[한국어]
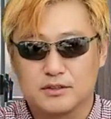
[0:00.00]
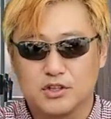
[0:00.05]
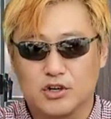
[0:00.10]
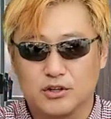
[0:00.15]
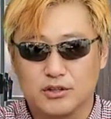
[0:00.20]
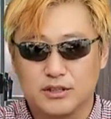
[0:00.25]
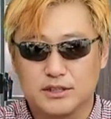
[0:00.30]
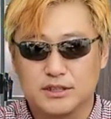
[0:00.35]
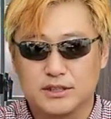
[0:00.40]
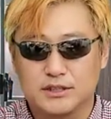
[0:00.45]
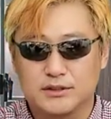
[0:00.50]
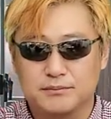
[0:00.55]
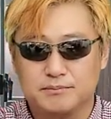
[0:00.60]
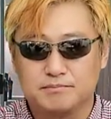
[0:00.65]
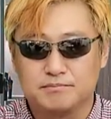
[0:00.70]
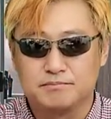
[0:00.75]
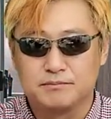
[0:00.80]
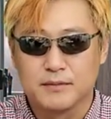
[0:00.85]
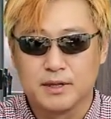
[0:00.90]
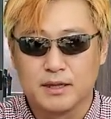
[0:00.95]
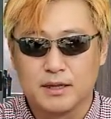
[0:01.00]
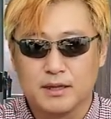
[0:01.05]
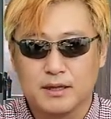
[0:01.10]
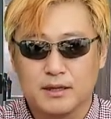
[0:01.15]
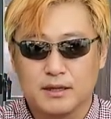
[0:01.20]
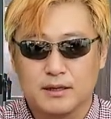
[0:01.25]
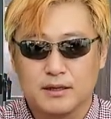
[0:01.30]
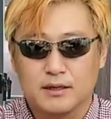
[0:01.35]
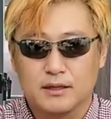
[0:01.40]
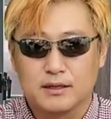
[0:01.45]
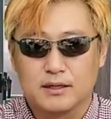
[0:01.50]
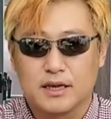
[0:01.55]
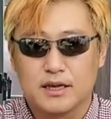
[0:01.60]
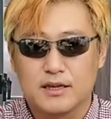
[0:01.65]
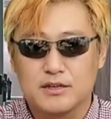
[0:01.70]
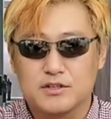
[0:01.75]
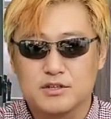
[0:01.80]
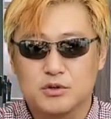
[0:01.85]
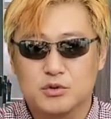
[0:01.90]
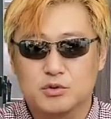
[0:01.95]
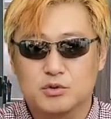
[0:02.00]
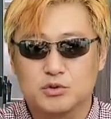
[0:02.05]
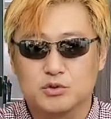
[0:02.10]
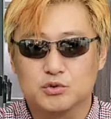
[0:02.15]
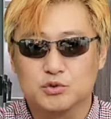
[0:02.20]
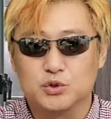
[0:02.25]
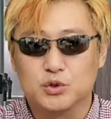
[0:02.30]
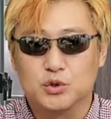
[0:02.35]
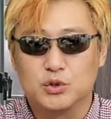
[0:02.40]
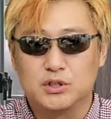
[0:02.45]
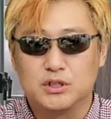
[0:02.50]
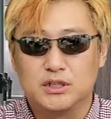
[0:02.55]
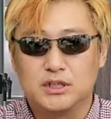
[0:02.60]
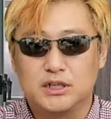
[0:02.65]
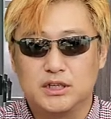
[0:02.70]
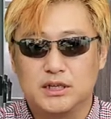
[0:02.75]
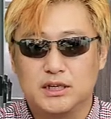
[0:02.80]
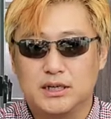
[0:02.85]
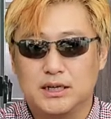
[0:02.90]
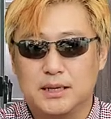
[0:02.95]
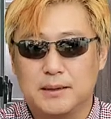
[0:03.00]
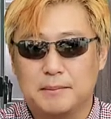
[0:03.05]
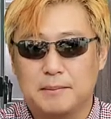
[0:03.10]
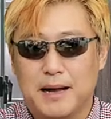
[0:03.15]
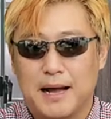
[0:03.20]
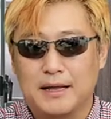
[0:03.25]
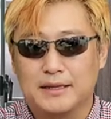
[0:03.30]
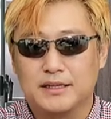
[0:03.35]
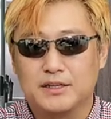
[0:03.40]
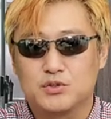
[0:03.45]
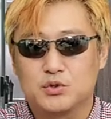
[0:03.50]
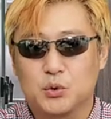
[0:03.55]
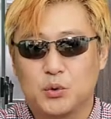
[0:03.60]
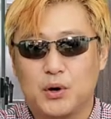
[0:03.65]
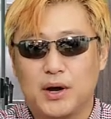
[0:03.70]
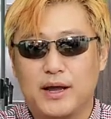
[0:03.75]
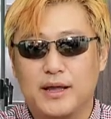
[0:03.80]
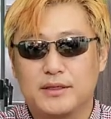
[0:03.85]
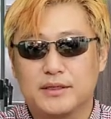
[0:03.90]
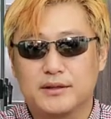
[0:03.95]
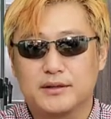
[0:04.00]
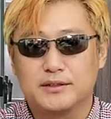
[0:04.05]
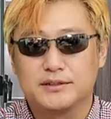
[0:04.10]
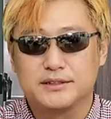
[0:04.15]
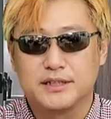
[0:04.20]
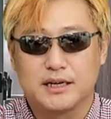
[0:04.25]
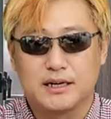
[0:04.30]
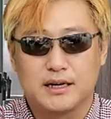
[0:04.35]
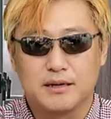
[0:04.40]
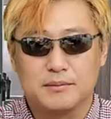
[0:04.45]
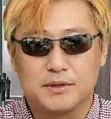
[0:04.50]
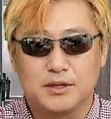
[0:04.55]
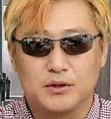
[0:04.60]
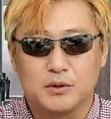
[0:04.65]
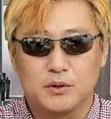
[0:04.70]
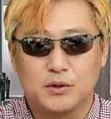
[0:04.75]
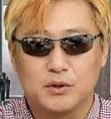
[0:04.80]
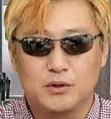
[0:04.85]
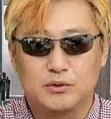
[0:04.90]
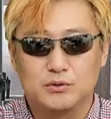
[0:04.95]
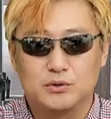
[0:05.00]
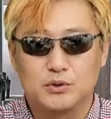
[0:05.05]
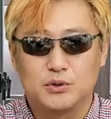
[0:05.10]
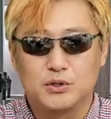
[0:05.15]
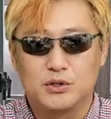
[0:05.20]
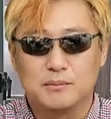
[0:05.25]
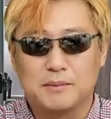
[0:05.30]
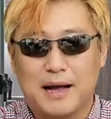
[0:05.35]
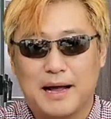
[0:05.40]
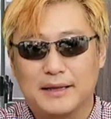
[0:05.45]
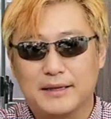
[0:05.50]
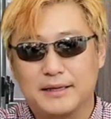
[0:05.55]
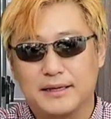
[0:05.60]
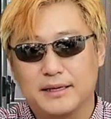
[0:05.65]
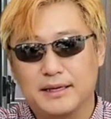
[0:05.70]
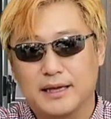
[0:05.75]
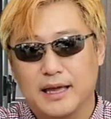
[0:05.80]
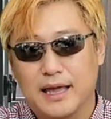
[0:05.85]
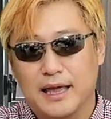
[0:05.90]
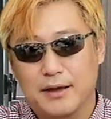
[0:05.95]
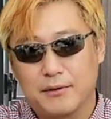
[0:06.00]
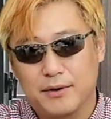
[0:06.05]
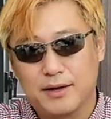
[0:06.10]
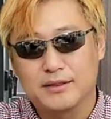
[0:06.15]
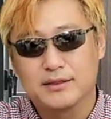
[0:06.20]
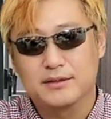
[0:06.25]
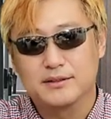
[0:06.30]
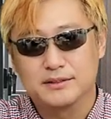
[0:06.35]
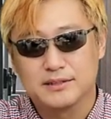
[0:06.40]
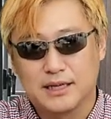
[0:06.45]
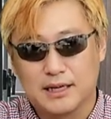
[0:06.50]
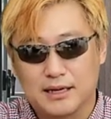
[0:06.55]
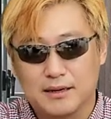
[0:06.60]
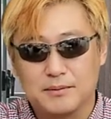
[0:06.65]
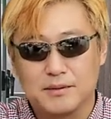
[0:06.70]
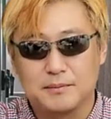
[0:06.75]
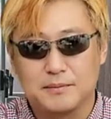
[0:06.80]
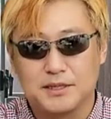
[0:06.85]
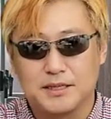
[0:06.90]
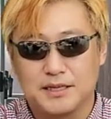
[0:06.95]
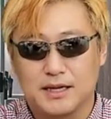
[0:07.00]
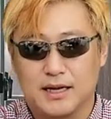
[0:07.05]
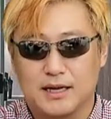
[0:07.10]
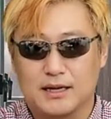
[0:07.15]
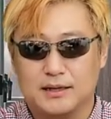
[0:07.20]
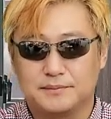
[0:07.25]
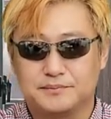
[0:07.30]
저는 개인적으로 운동을 많이 좋아했던 사람이고 운동을 많이 해왔던 사람입니다.